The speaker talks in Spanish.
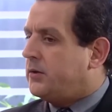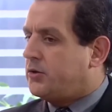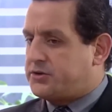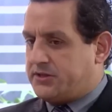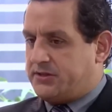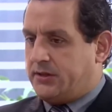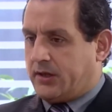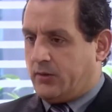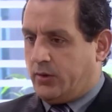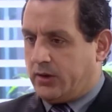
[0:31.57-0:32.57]
No sé si
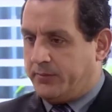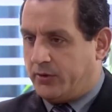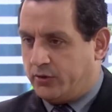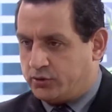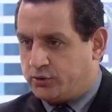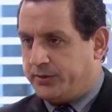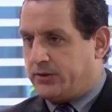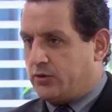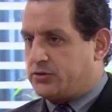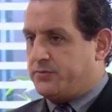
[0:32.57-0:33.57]
recuerda, pero yo estuve entre los